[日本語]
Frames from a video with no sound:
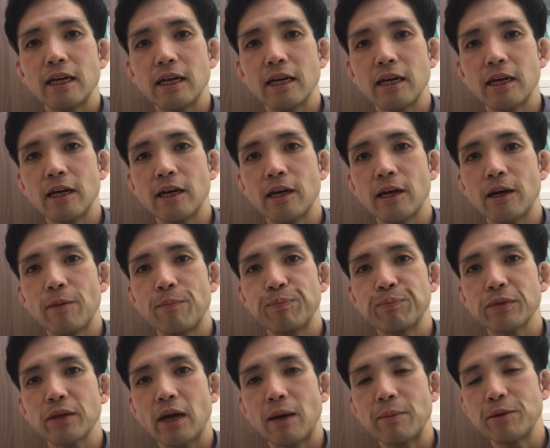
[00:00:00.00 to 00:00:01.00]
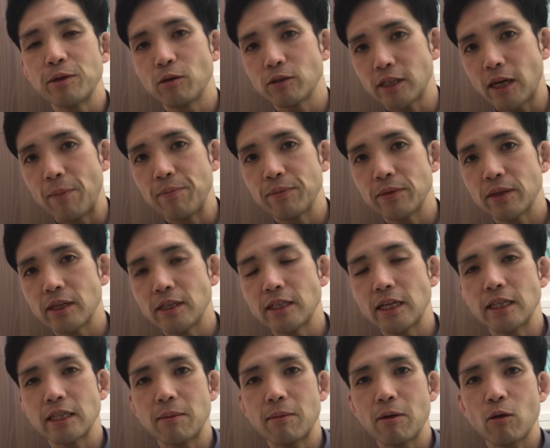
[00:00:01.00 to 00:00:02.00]
えー、アミノ酸
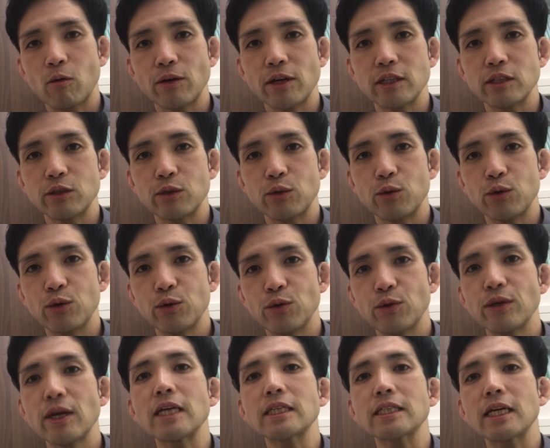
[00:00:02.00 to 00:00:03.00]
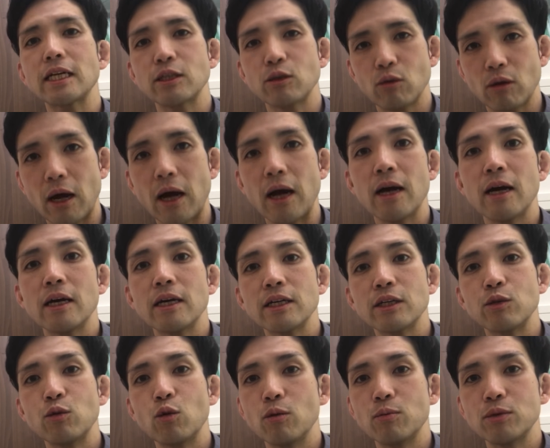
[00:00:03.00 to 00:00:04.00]
善玉コレステロールを増やしたりとか
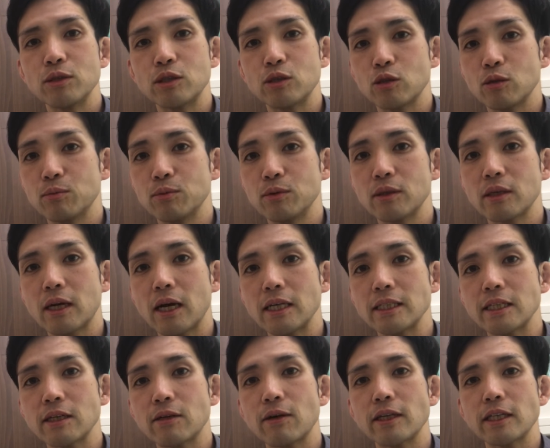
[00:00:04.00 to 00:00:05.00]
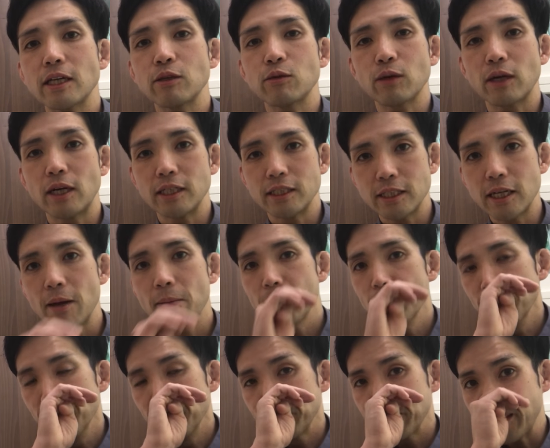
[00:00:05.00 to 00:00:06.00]
疲労物質を分解してくれたりとかですね
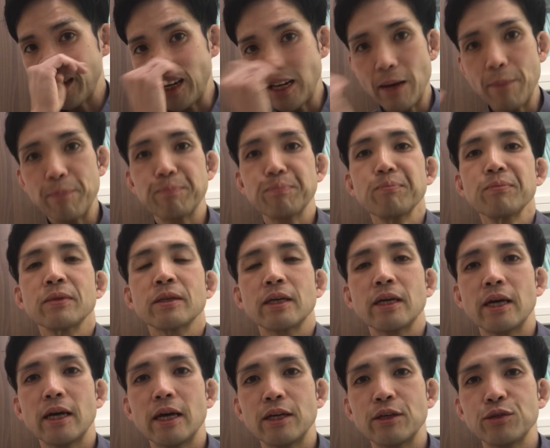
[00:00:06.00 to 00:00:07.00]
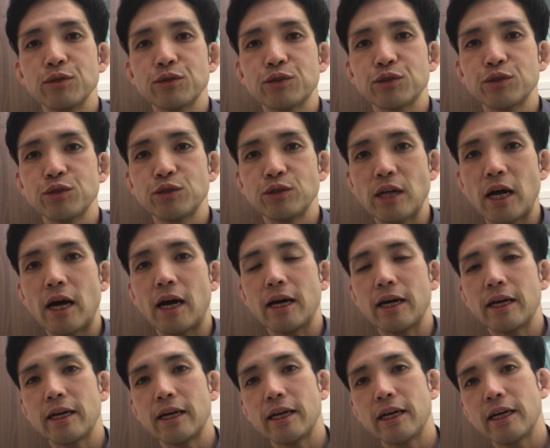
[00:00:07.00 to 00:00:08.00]
大変、え優秀な、
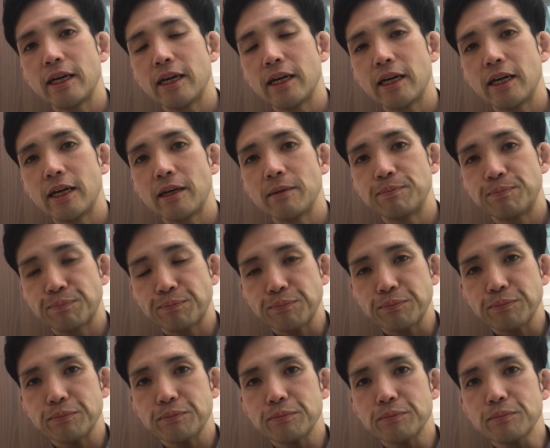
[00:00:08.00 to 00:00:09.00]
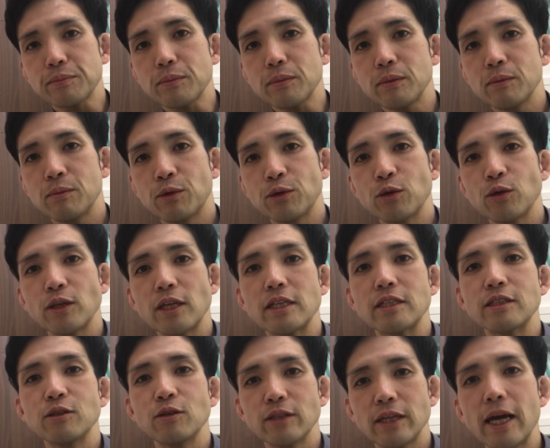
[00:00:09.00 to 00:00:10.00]
えもので
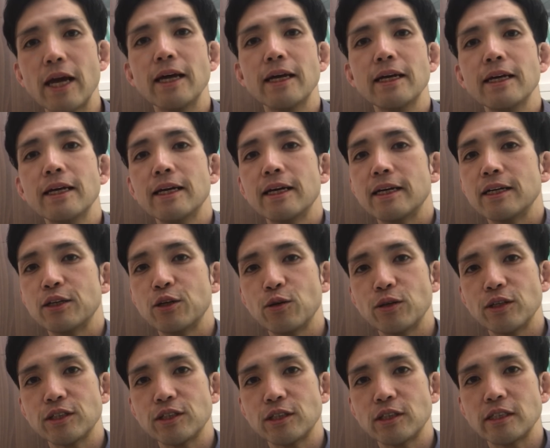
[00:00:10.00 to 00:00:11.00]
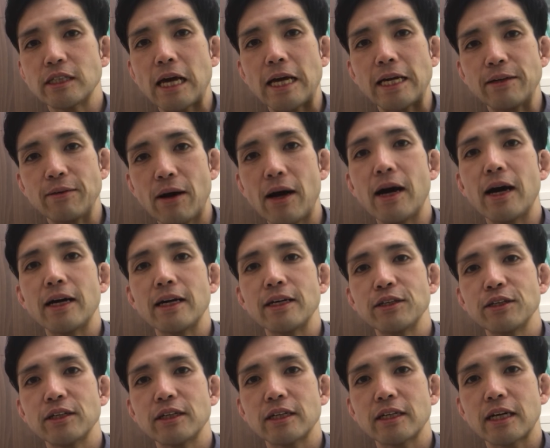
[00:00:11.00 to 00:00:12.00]
すので料理する際は
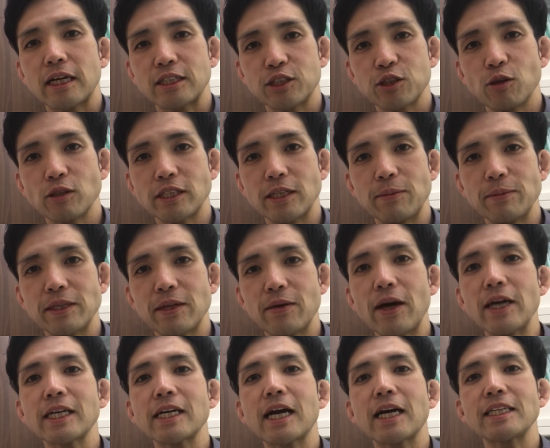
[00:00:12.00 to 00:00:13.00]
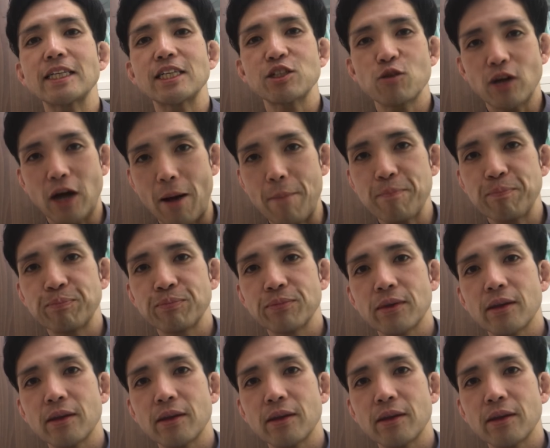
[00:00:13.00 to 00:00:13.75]
活用してみてはいかがでしょうか